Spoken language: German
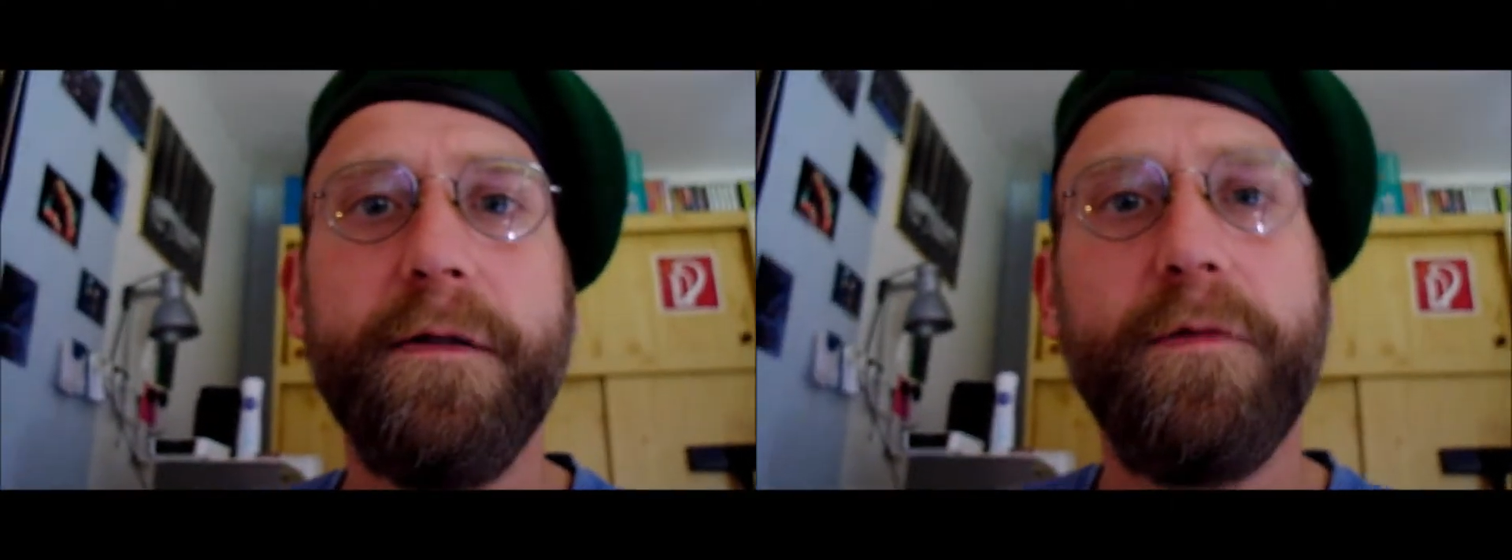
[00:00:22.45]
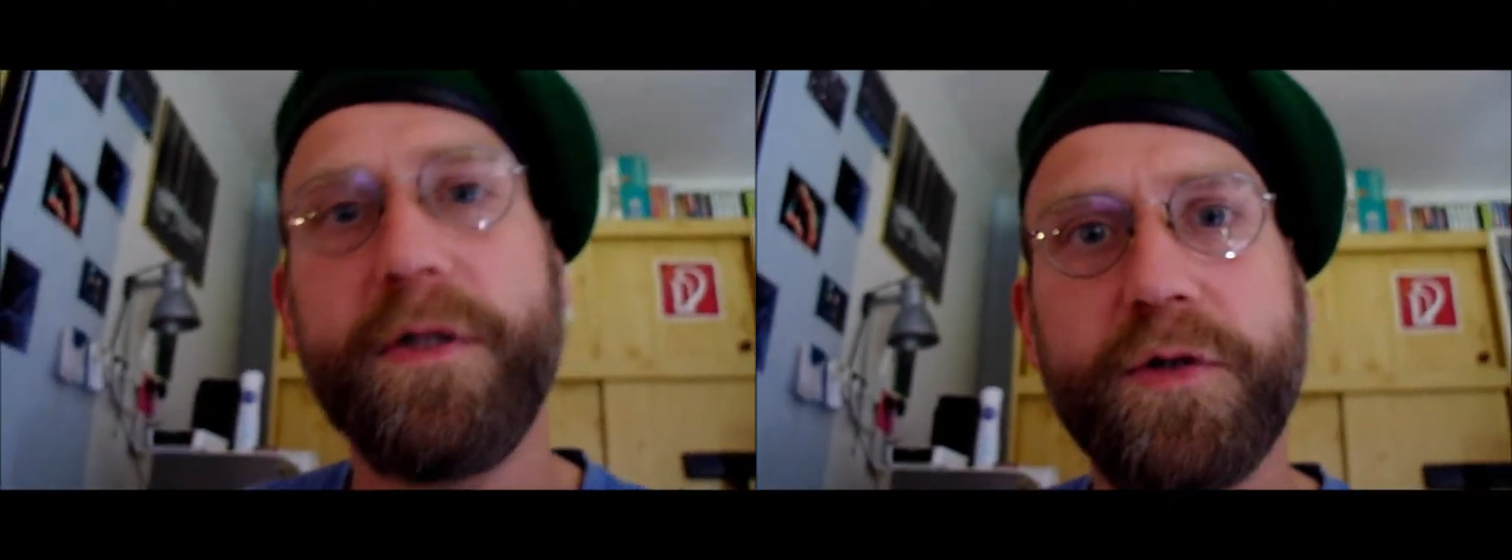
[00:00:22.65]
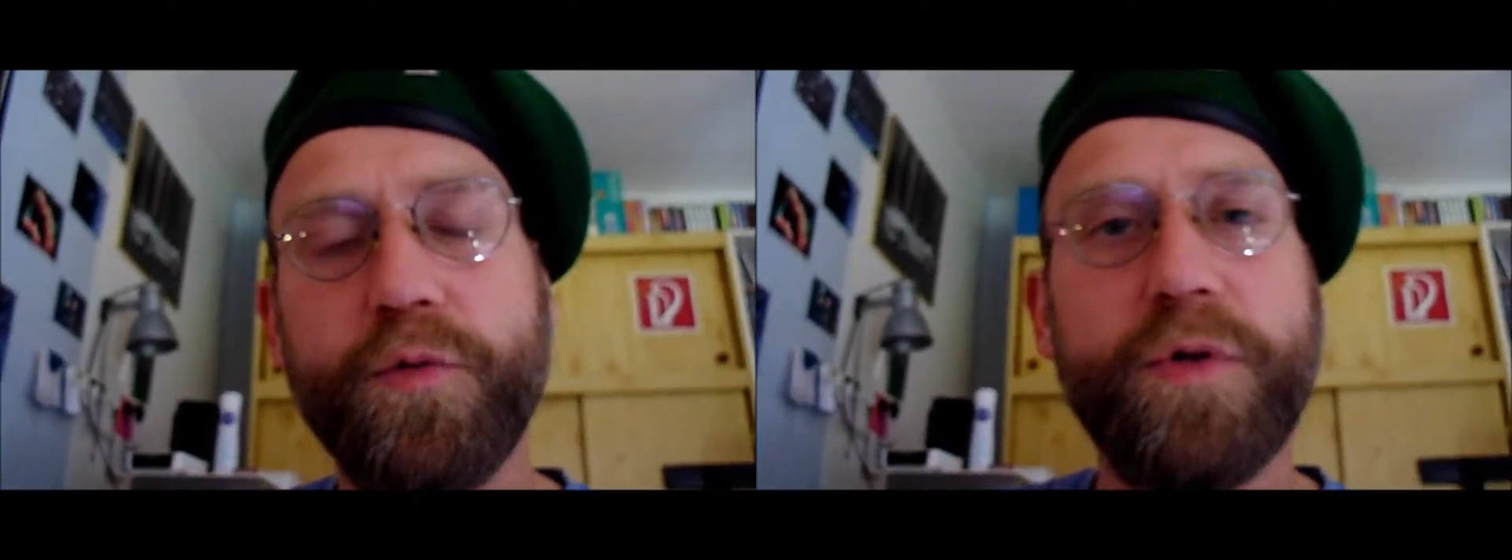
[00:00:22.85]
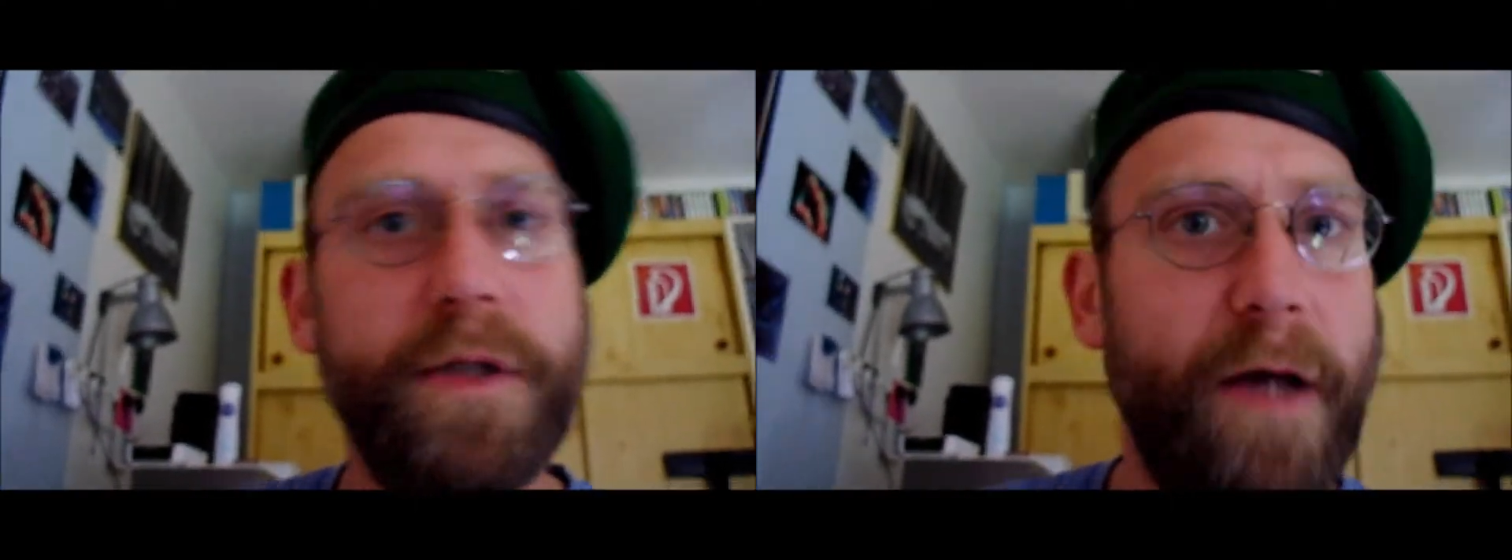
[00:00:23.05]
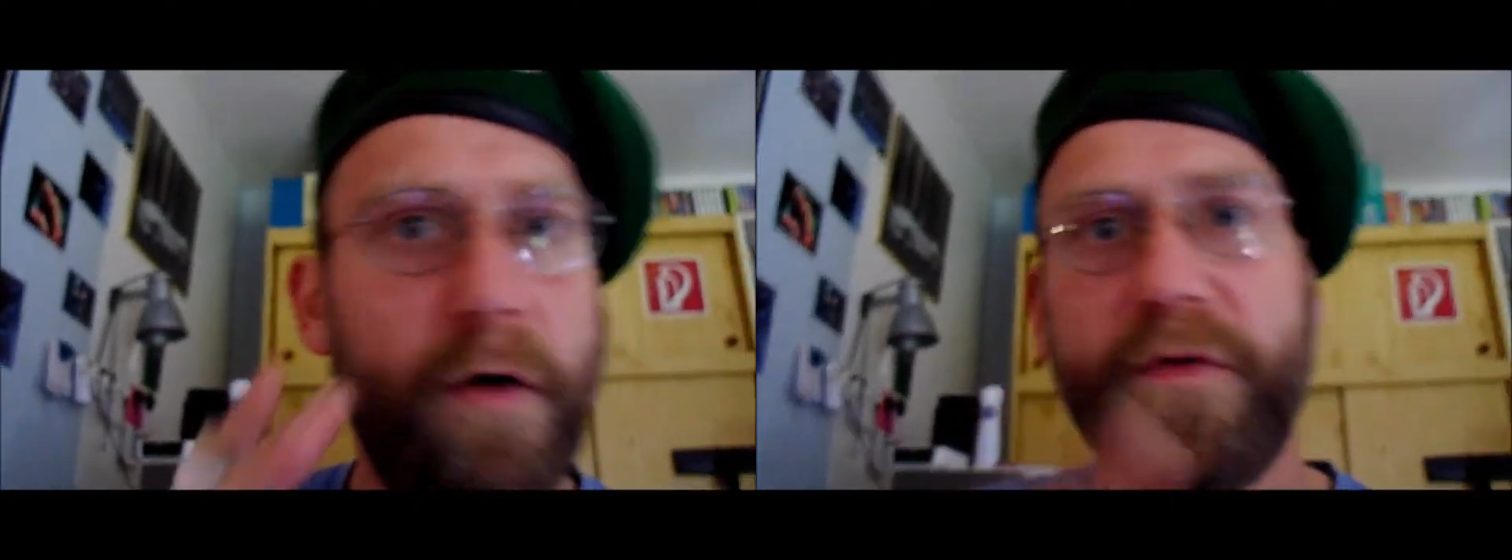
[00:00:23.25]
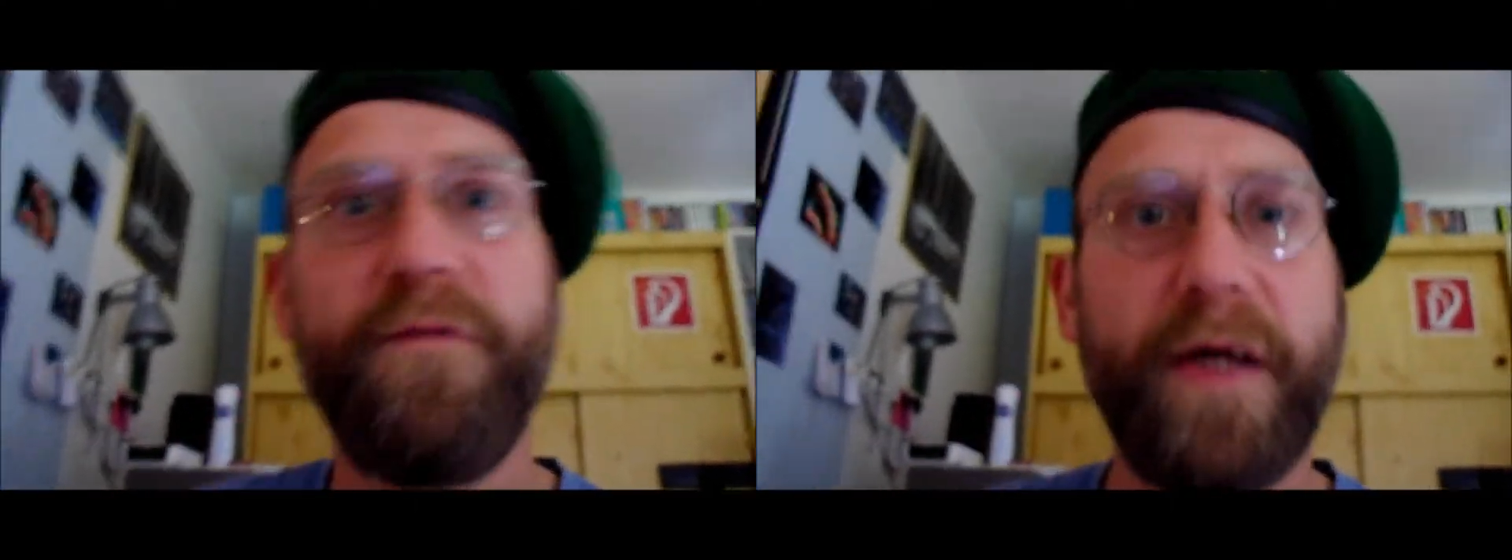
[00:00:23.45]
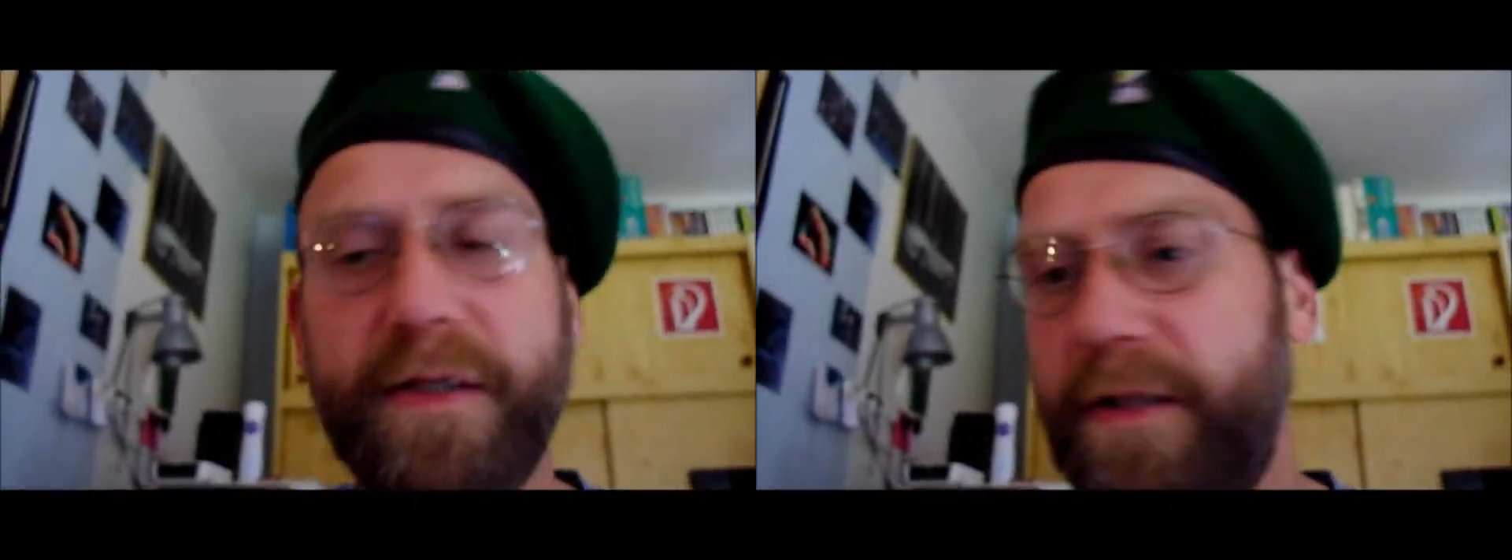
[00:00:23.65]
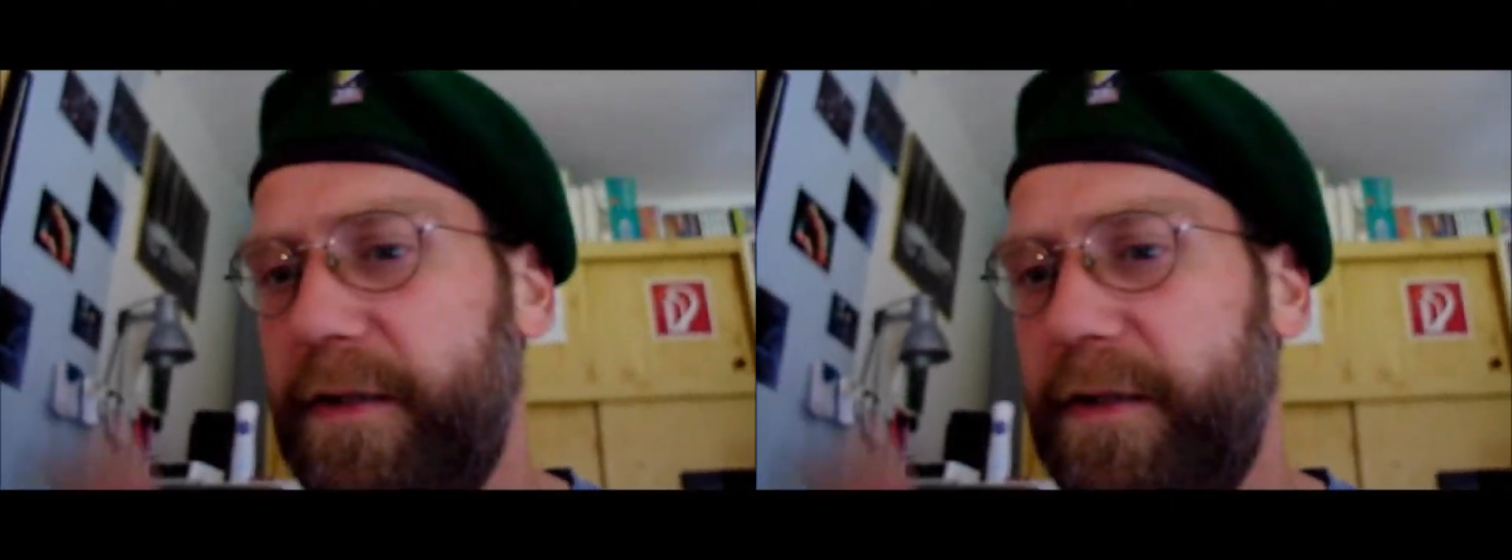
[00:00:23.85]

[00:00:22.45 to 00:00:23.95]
Er ist ein Zusatz, ein aufgeweckter,